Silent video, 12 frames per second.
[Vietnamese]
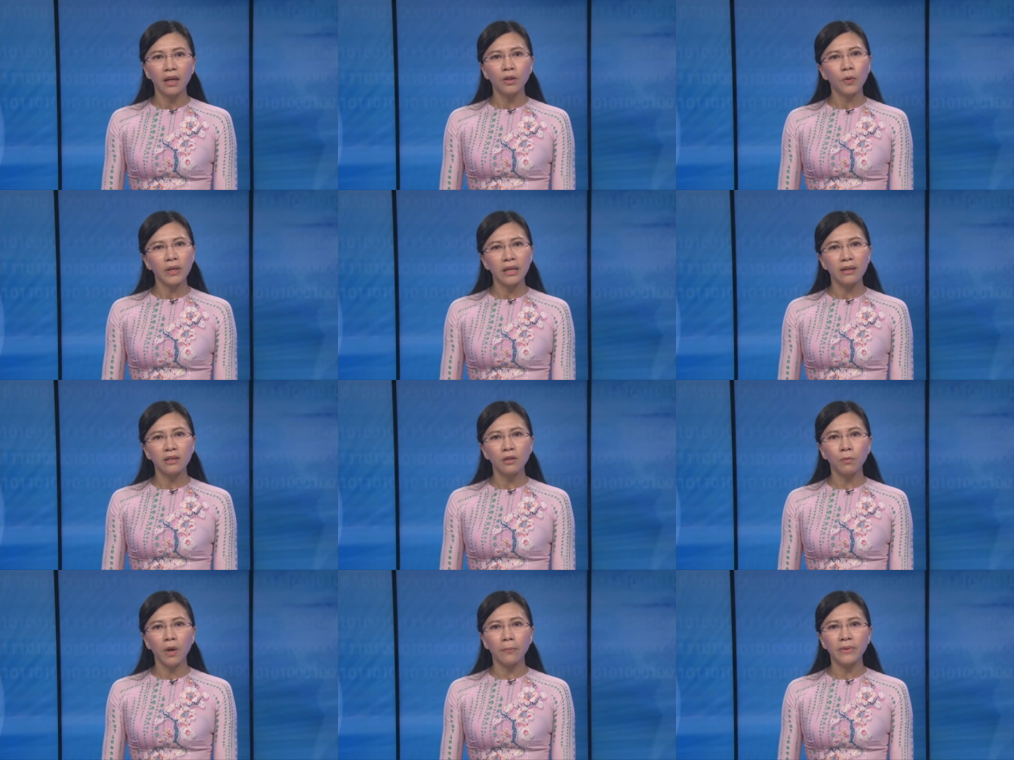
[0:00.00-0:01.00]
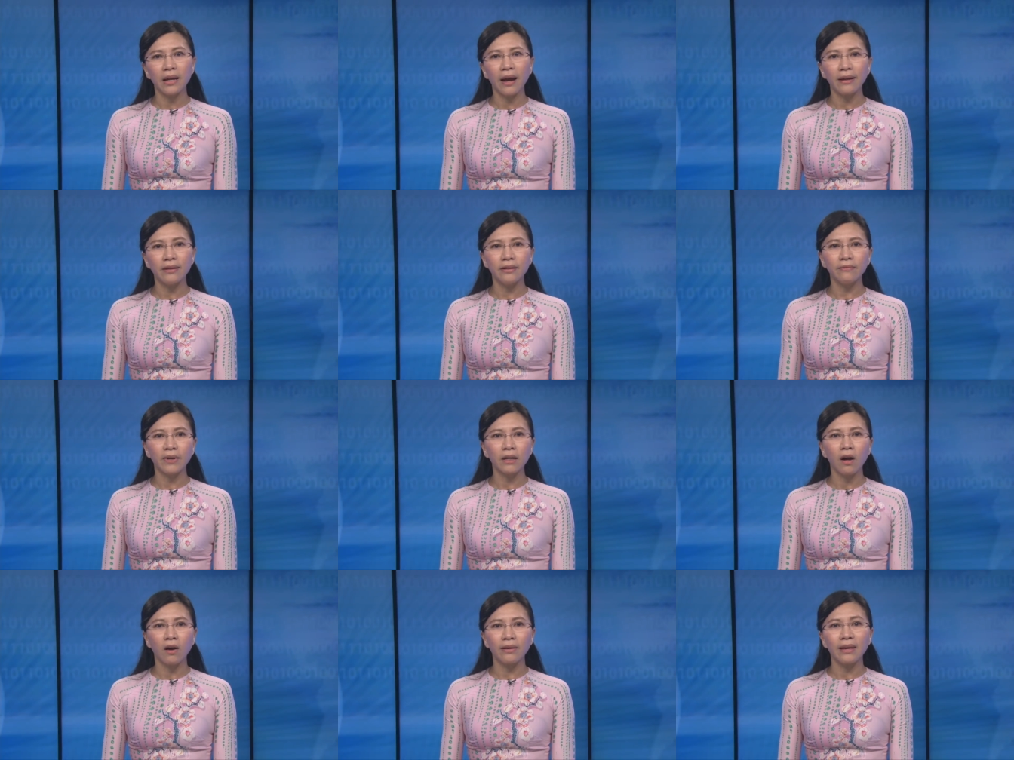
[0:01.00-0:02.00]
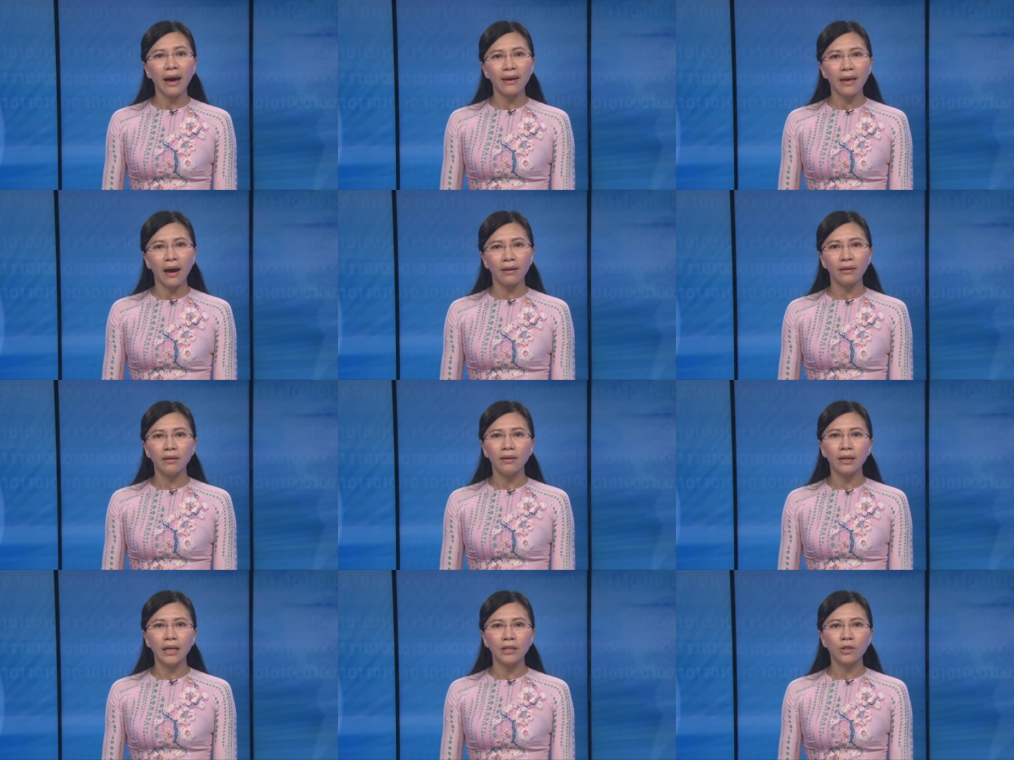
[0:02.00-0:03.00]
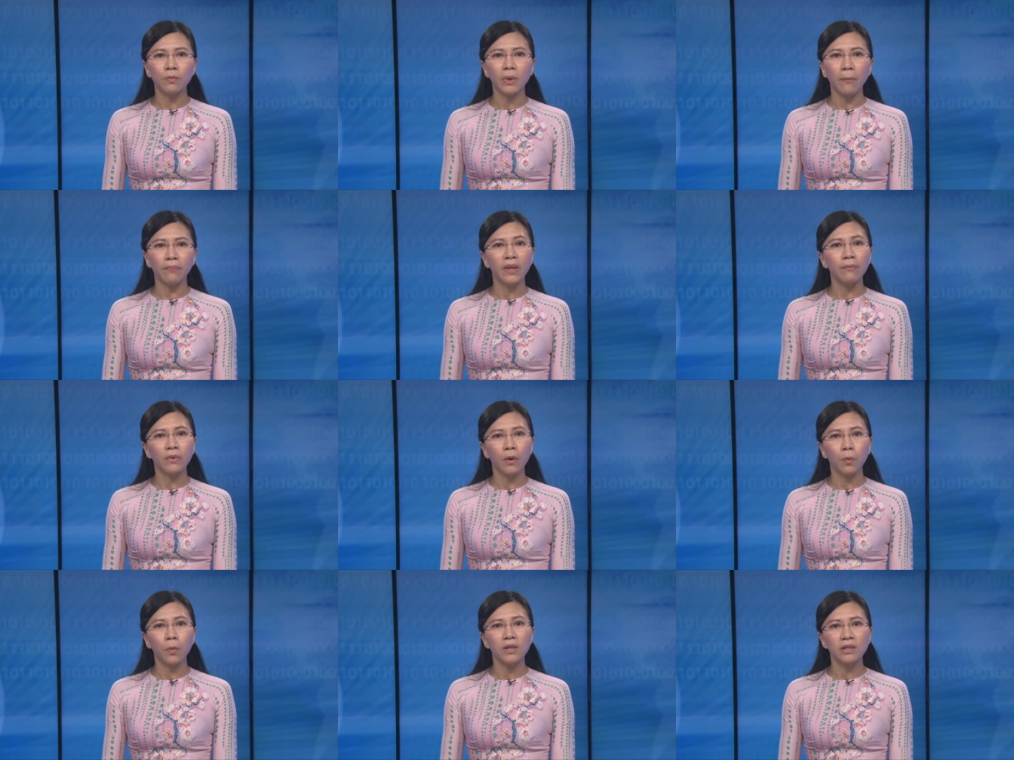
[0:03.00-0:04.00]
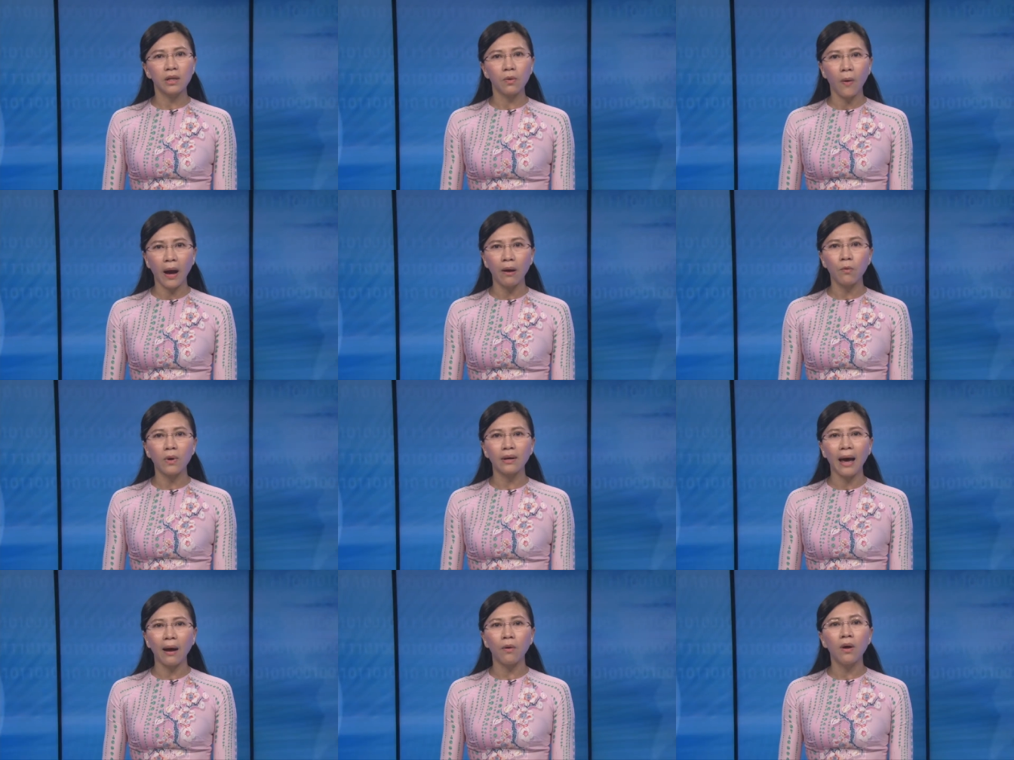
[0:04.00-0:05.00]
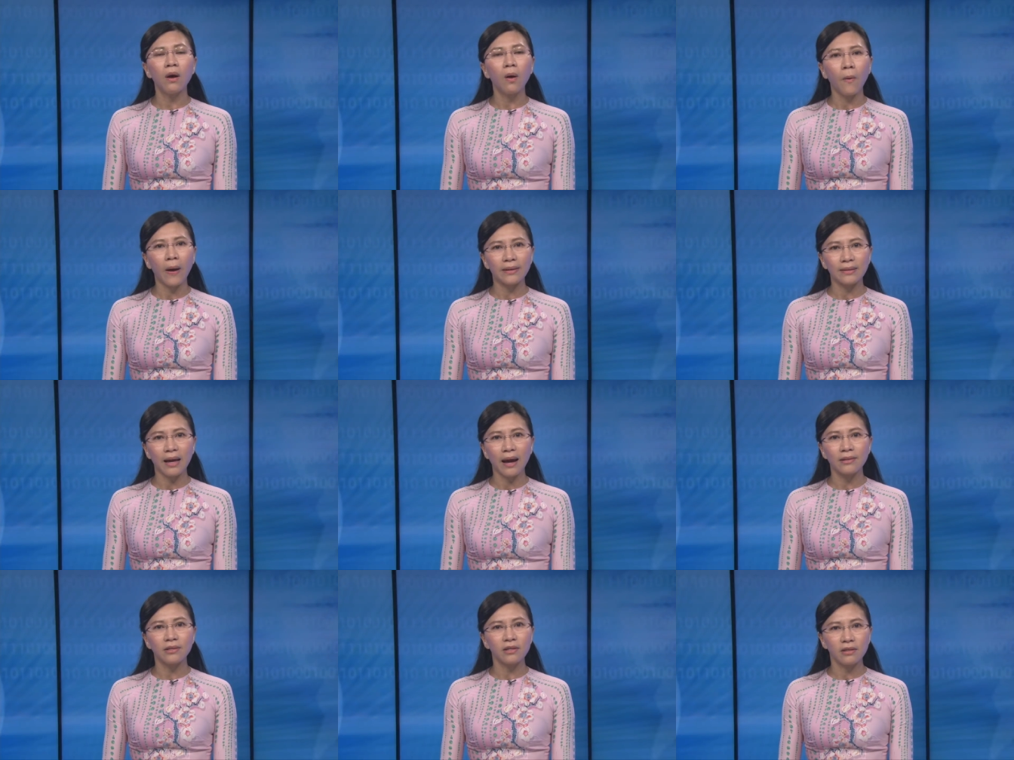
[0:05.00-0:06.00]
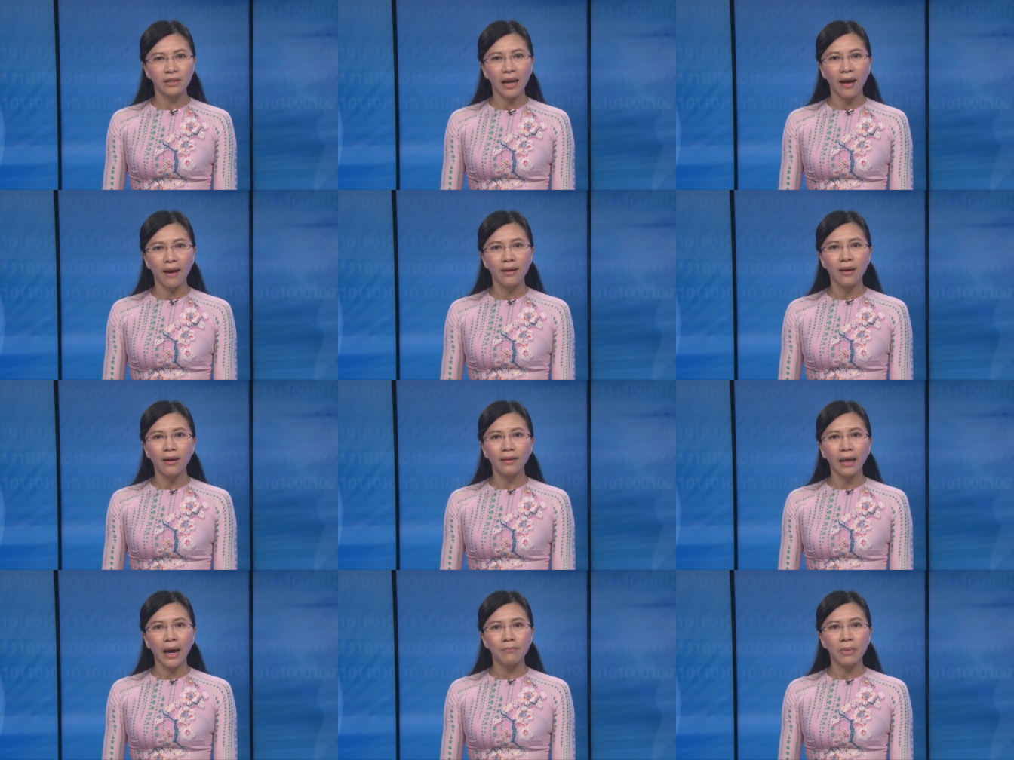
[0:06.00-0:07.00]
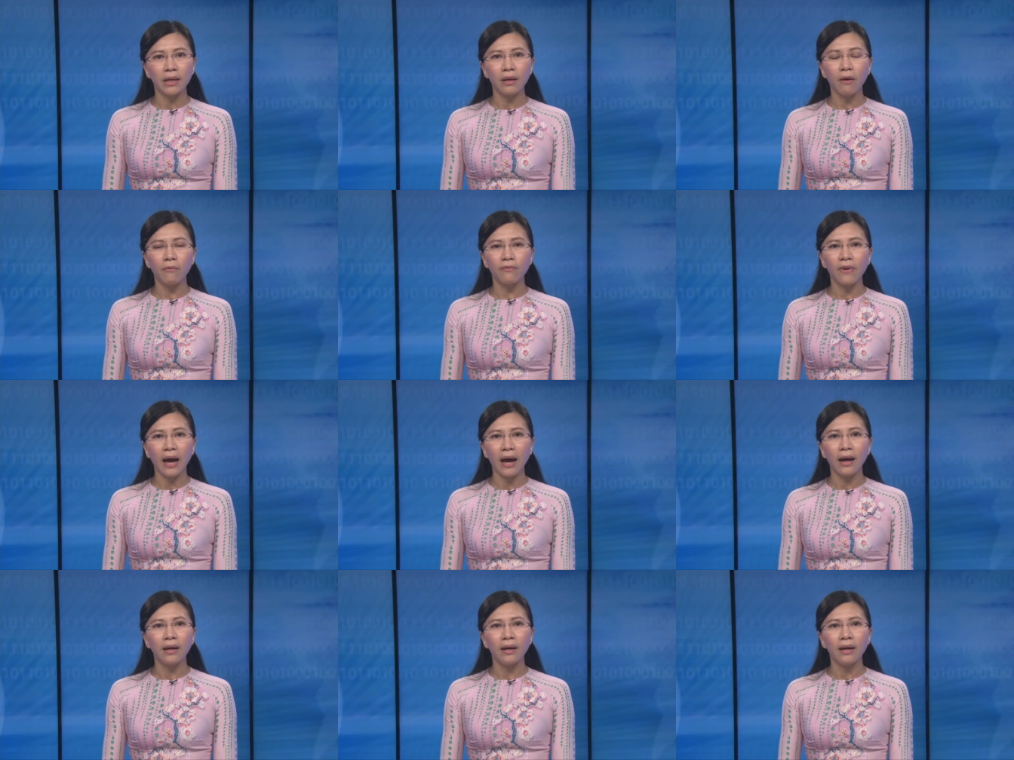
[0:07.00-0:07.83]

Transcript: Tuy nhiên, xung đột giữa hai nước vẫn còn dai dẳng khi Trung Cộng tiếp tục quân sự hóa quần đảo Hoàng Sa, Trường Sa tại Biển Đông và